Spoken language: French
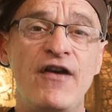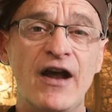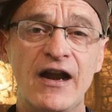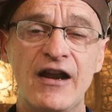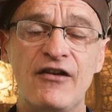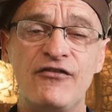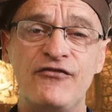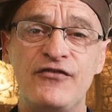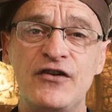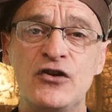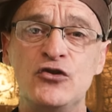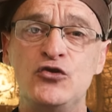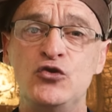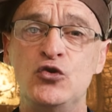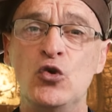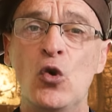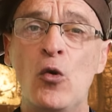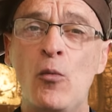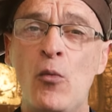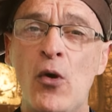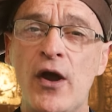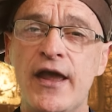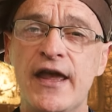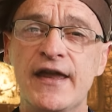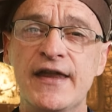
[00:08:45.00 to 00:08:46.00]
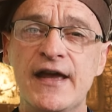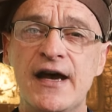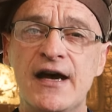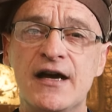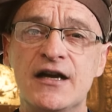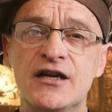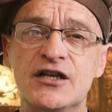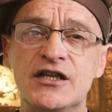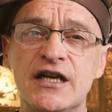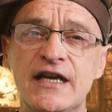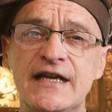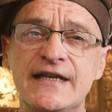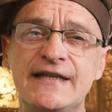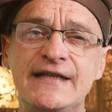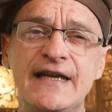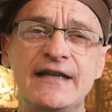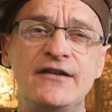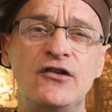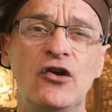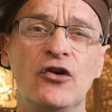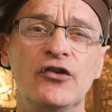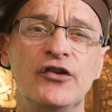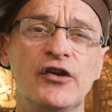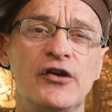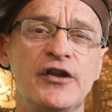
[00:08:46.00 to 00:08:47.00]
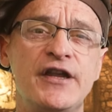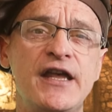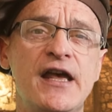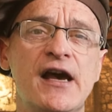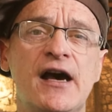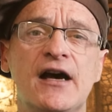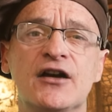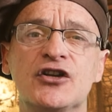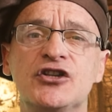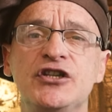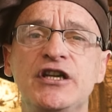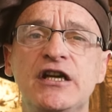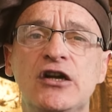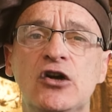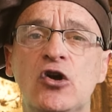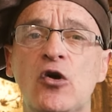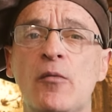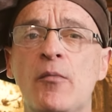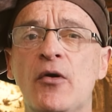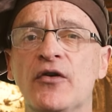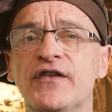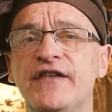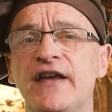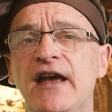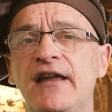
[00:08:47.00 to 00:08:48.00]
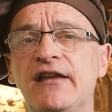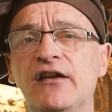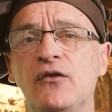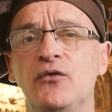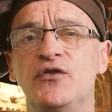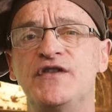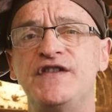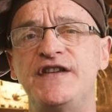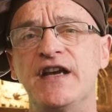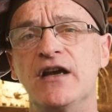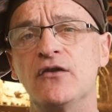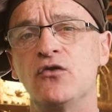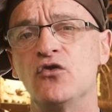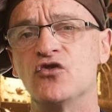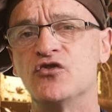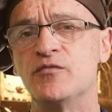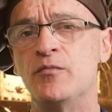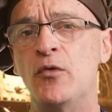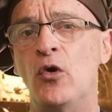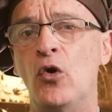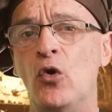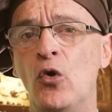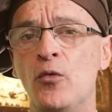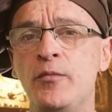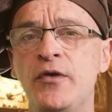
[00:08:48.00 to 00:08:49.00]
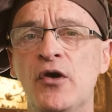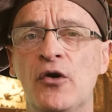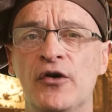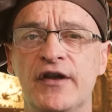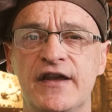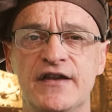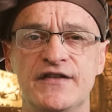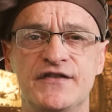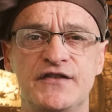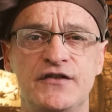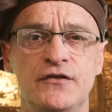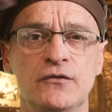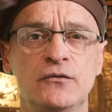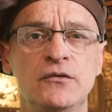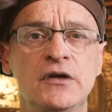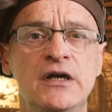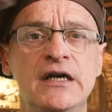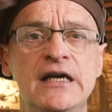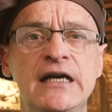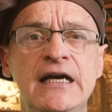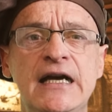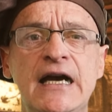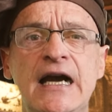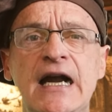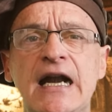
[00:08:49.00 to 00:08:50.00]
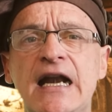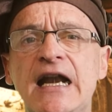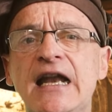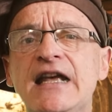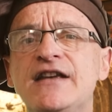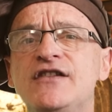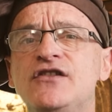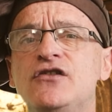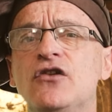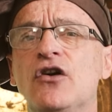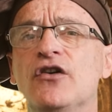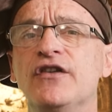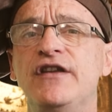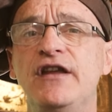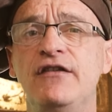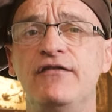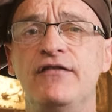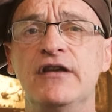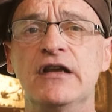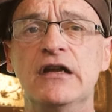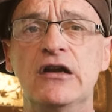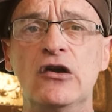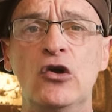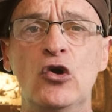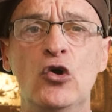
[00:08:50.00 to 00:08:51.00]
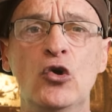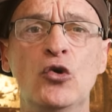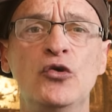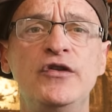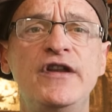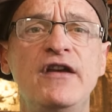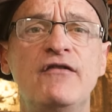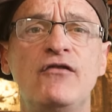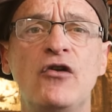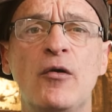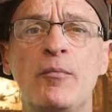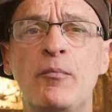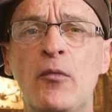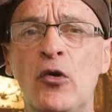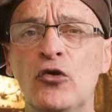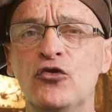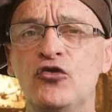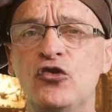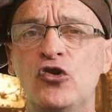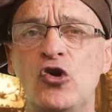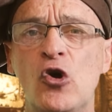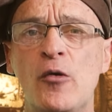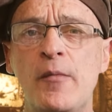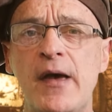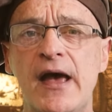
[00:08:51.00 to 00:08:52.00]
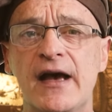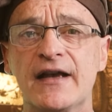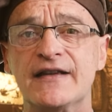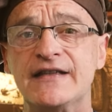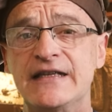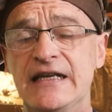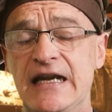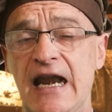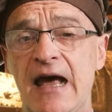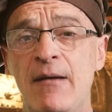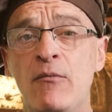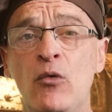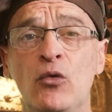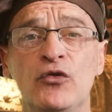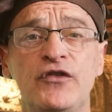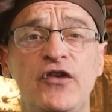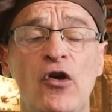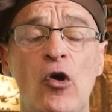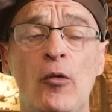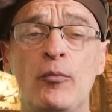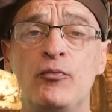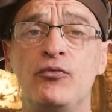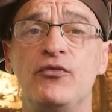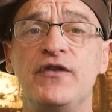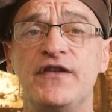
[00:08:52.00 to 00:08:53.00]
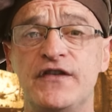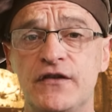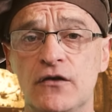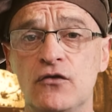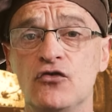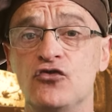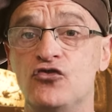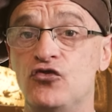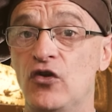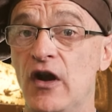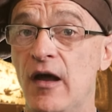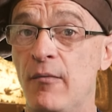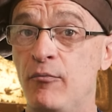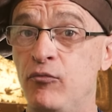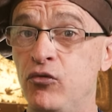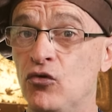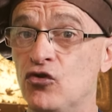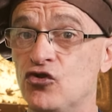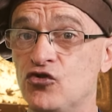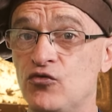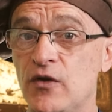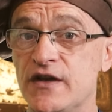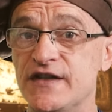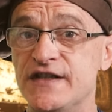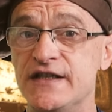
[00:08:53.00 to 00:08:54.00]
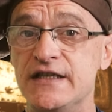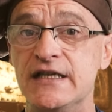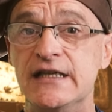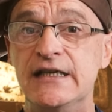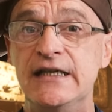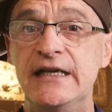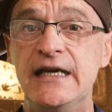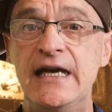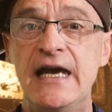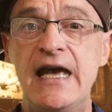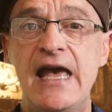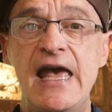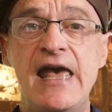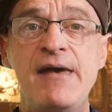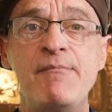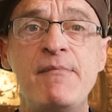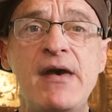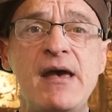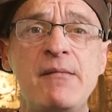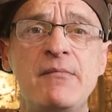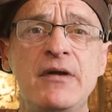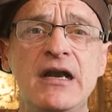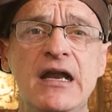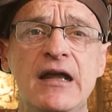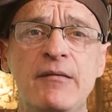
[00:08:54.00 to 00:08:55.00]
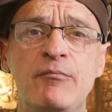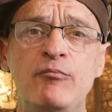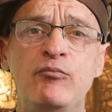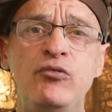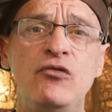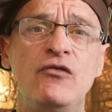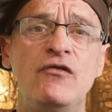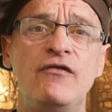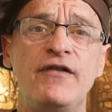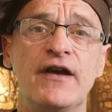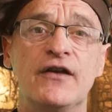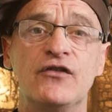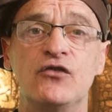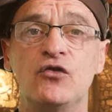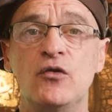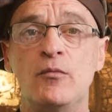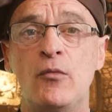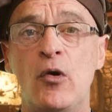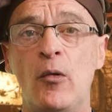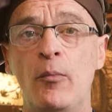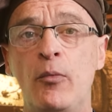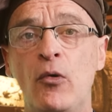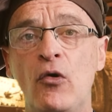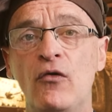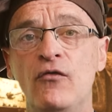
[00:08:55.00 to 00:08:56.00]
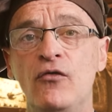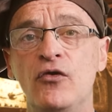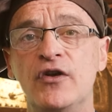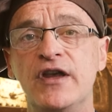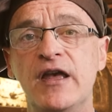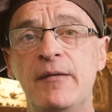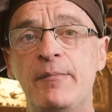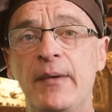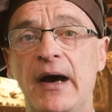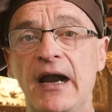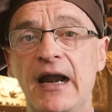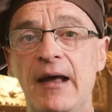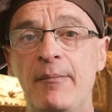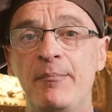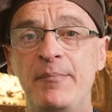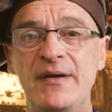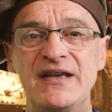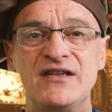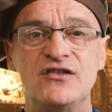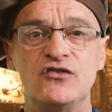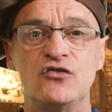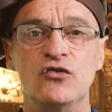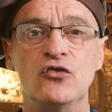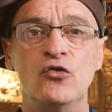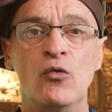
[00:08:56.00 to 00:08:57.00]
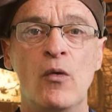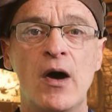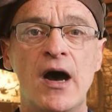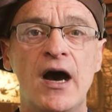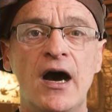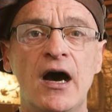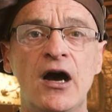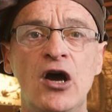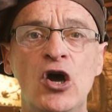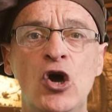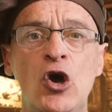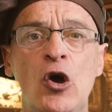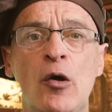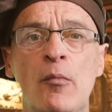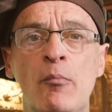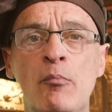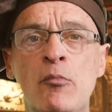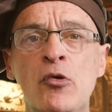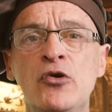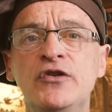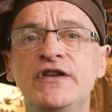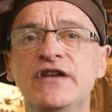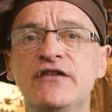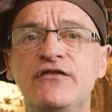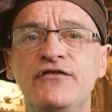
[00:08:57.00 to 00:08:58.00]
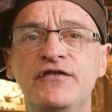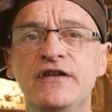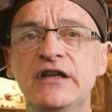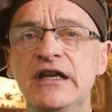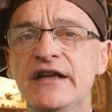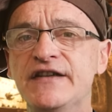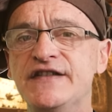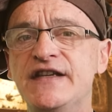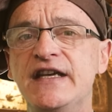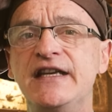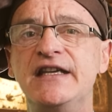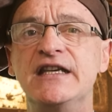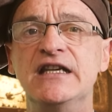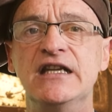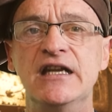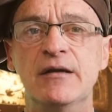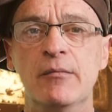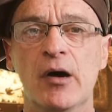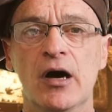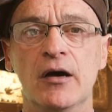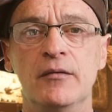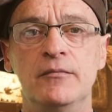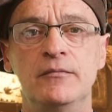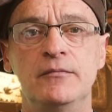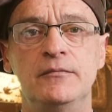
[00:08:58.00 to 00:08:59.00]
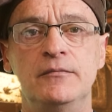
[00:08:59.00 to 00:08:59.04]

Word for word: Vers la fin du Haut Moyen Âge, cet ordre hiérarchique commence à être sérieusement remis en question. L'essor des villes, le développement du commerce, la montée en puissance de la bourgeoisie et même les bouleversements provoqués par la peste noire modifie les équilibres.